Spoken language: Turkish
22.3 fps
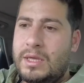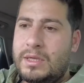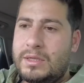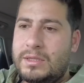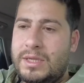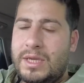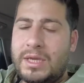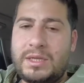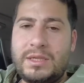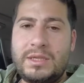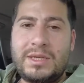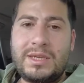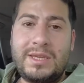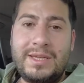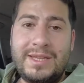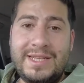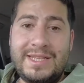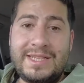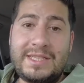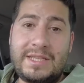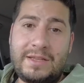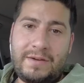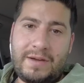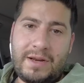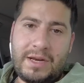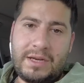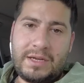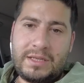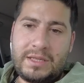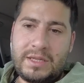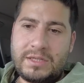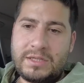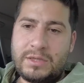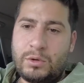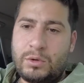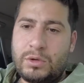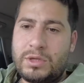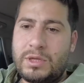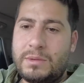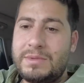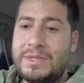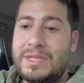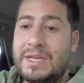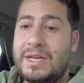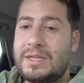teknik liste var arkadaşlar. Ona
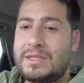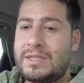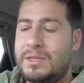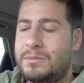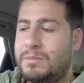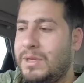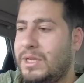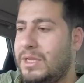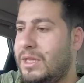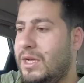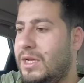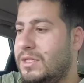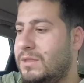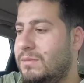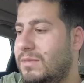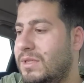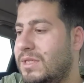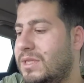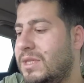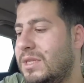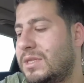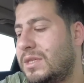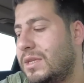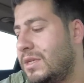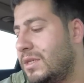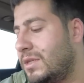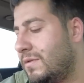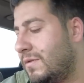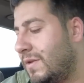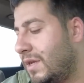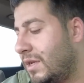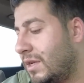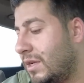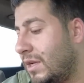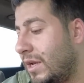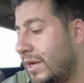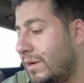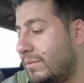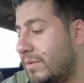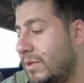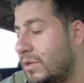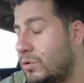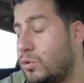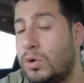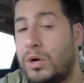tabii dikkat etmek lazım. İsteseniz verirler
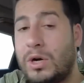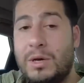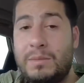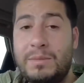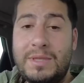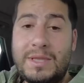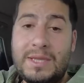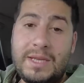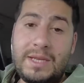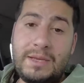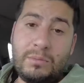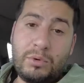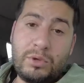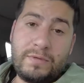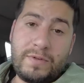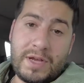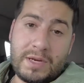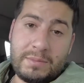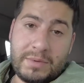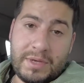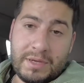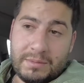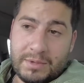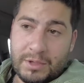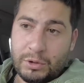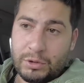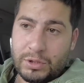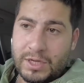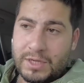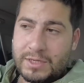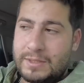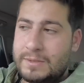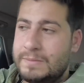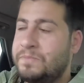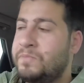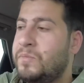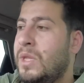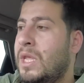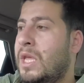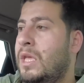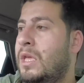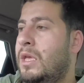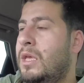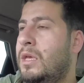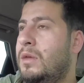mi? Çok emin değilim. Onu vermeye biliyorlar.
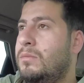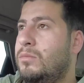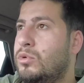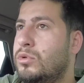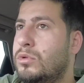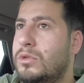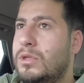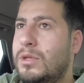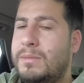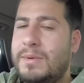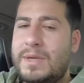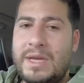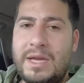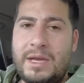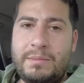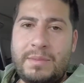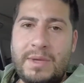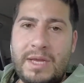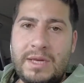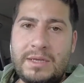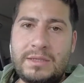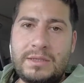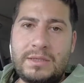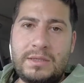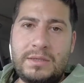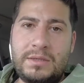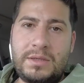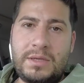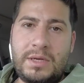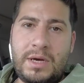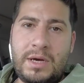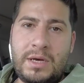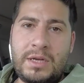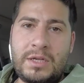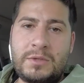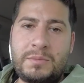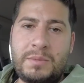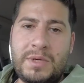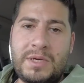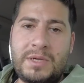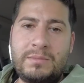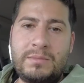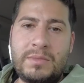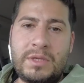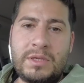Bununla beraber araç
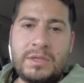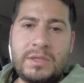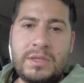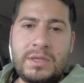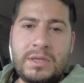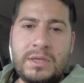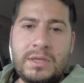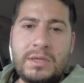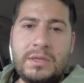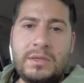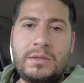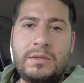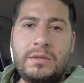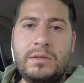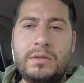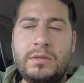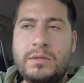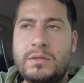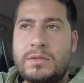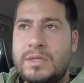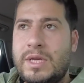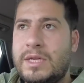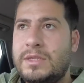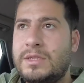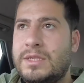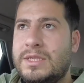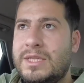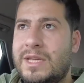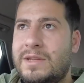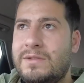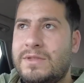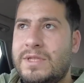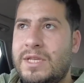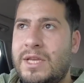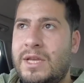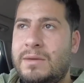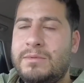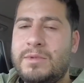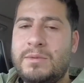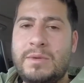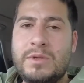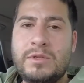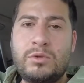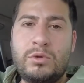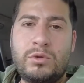bakımlarını sadece servisten
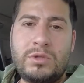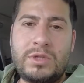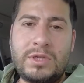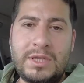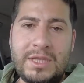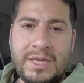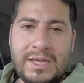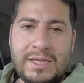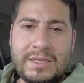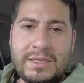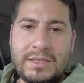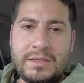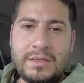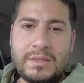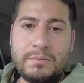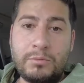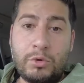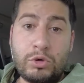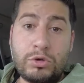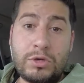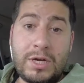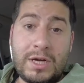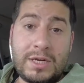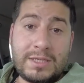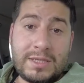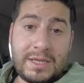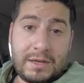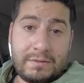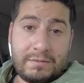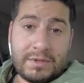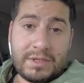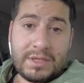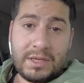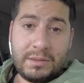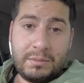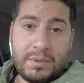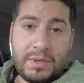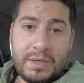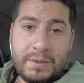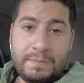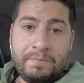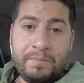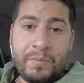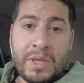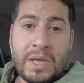yaptırmak zorunda değilsiniz. Boş kar servis
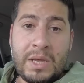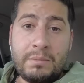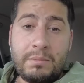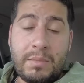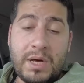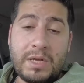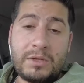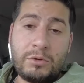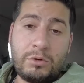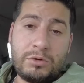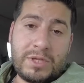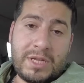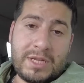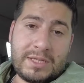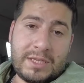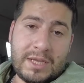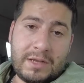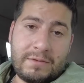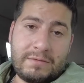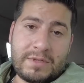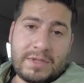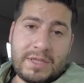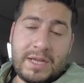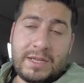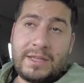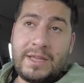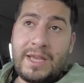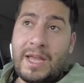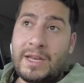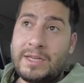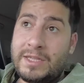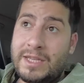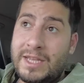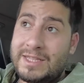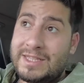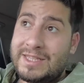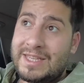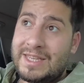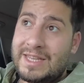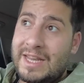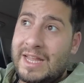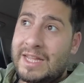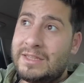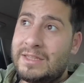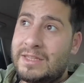gibi bazı özel servislerde yani
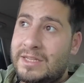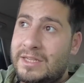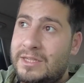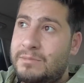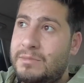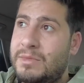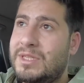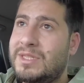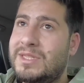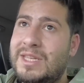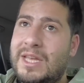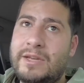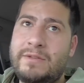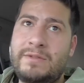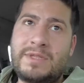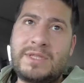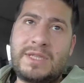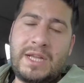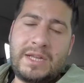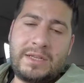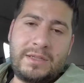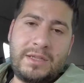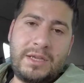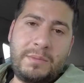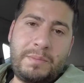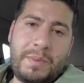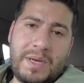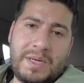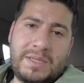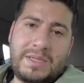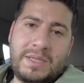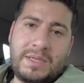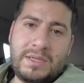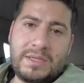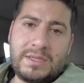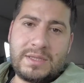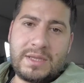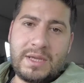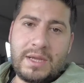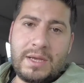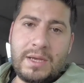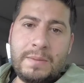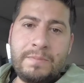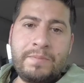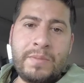yetkilendirilmiş servislerde yaparsanız
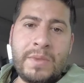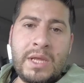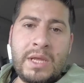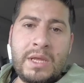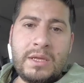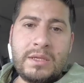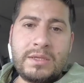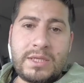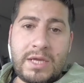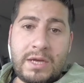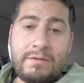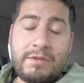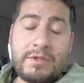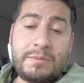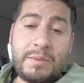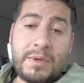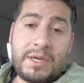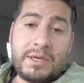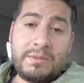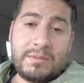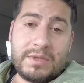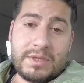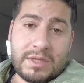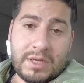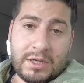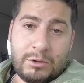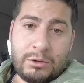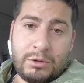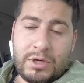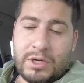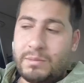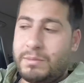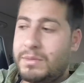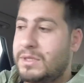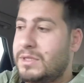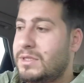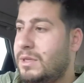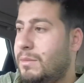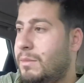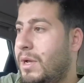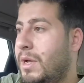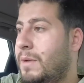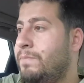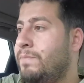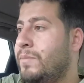da servis bakımlı sayılıyor arabanız
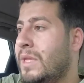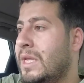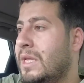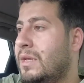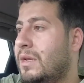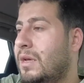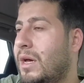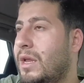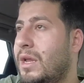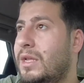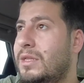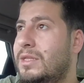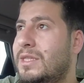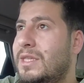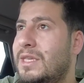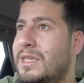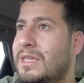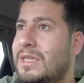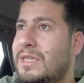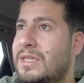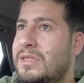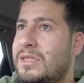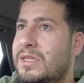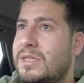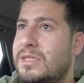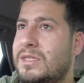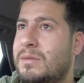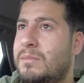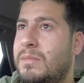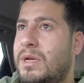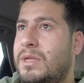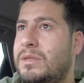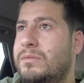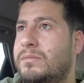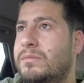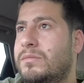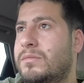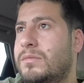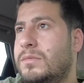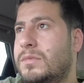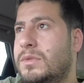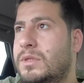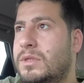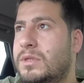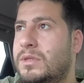ama garantiye gireceği zaman
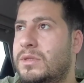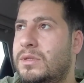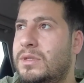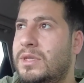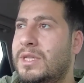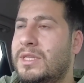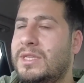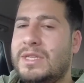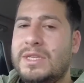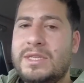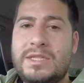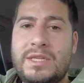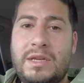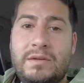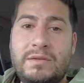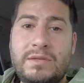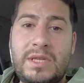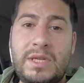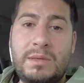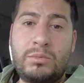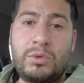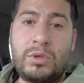e, yetkili servisler